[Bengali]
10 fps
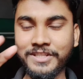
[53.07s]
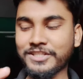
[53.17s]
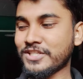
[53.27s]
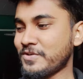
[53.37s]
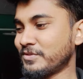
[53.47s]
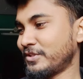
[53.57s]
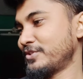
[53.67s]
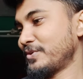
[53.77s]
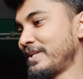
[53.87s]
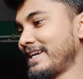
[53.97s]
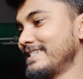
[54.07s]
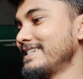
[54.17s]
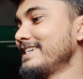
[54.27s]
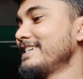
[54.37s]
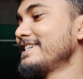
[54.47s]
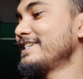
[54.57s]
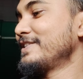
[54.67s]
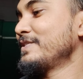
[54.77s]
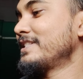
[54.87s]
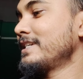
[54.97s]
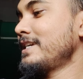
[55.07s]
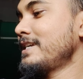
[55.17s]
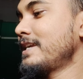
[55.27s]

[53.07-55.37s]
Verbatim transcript: দেখতে চাও তাহলে চলো দেখা যায় এটা হচ্ছে